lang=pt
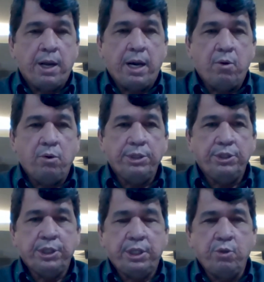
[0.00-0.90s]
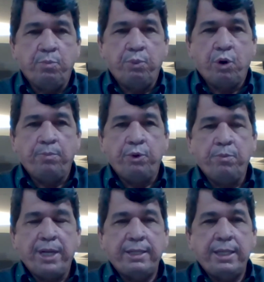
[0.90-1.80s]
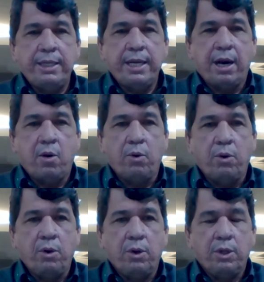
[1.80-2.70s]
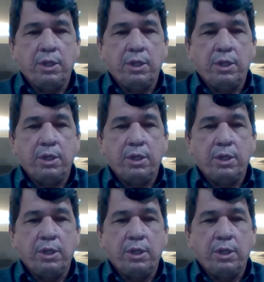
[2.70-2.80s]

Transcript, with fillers: aonde que o próprio material